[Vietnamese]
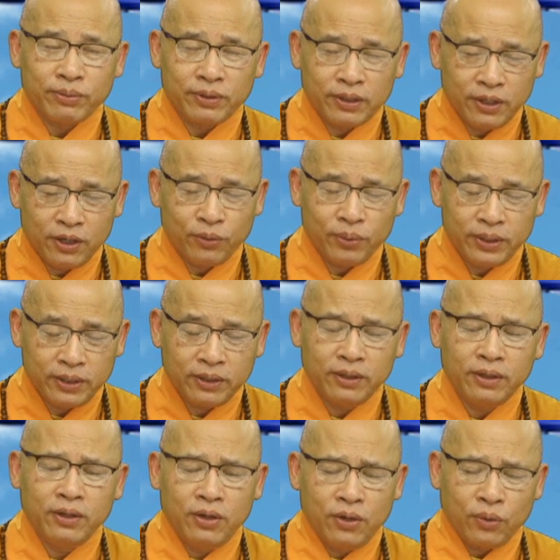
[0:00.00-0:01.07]
Dạ. dạ vâng thưa
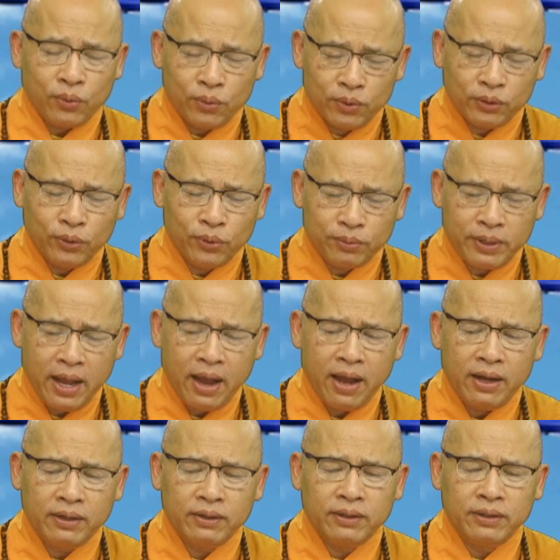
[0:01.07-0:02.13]
thầy vậy
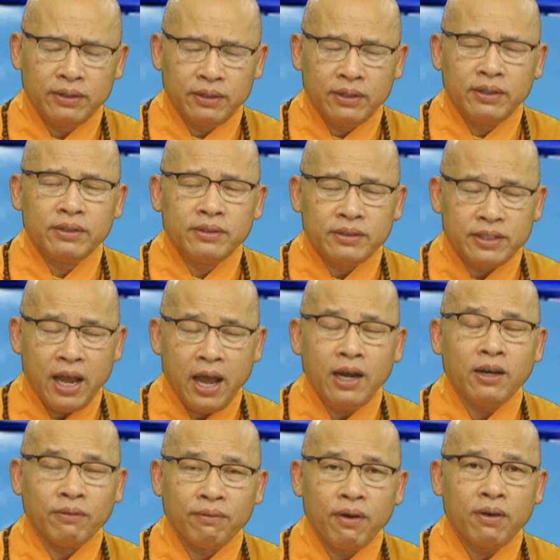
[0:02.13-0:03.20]
thì bởi
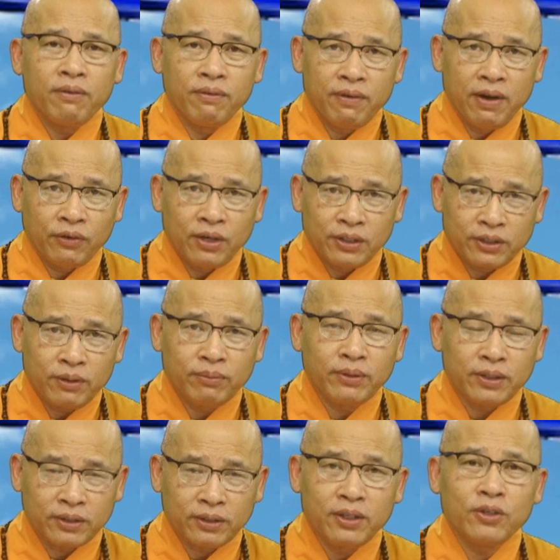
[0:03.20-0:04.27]
vì quá khứ đã
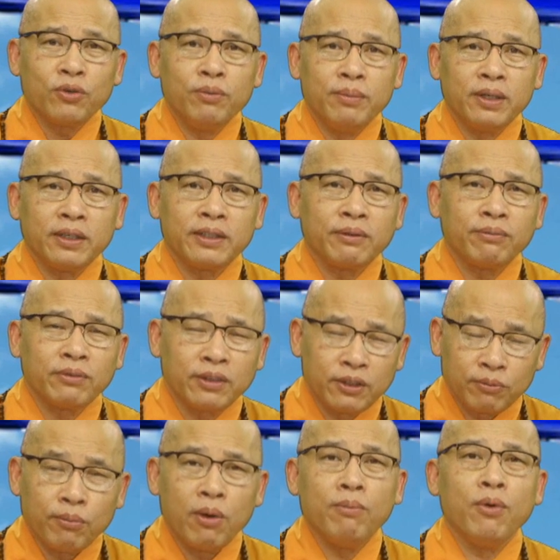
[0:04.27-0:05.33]
qua và hiện
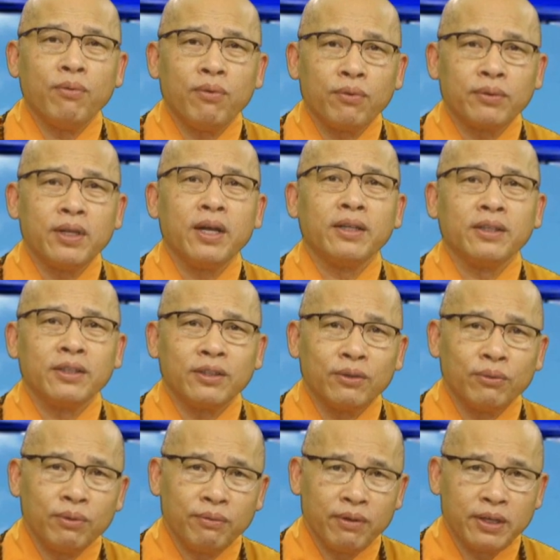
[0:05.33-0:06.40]
tại à, và tương lai chưa
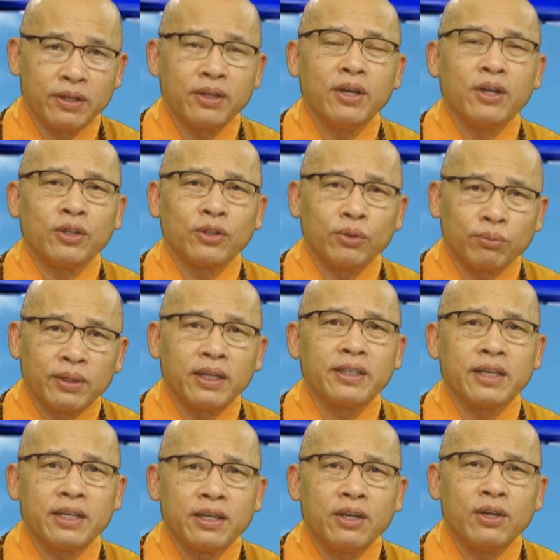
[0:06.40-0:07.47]
đến thì chúng
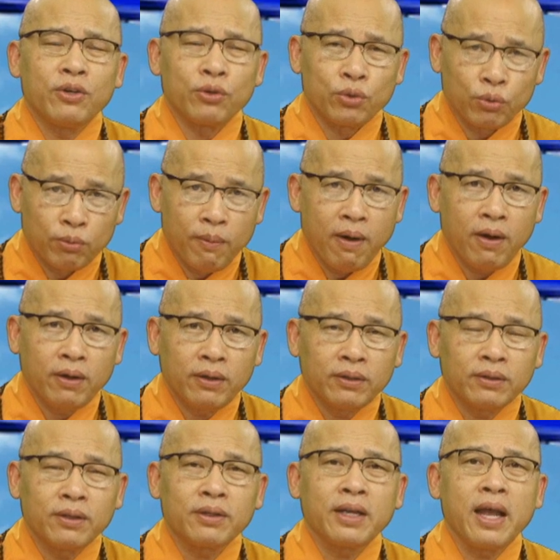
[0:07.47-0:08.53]
ta phải
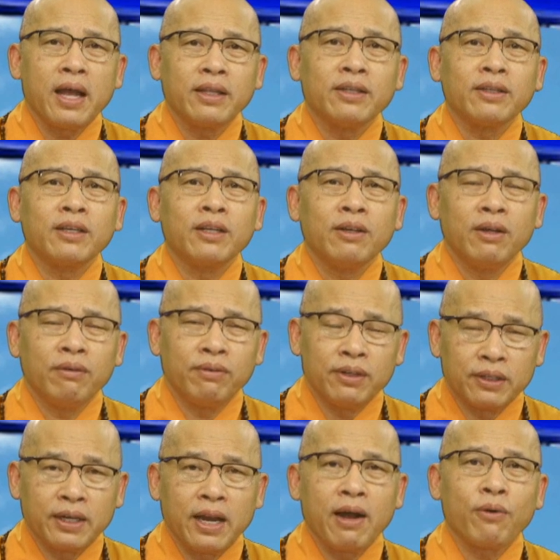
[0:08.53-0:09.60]
biết ờ, trân trọng hiện
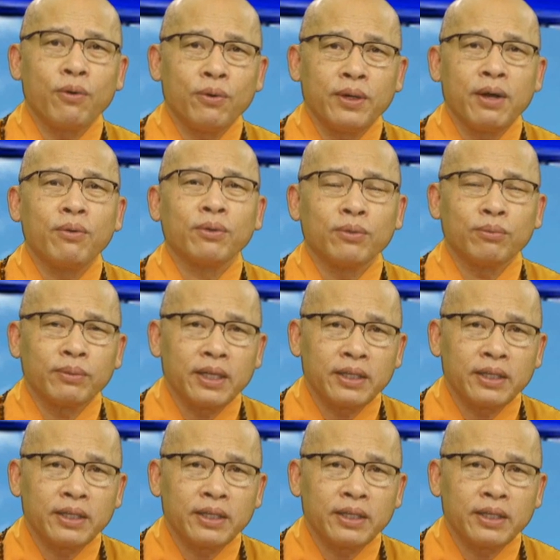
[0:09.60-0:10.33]
tại và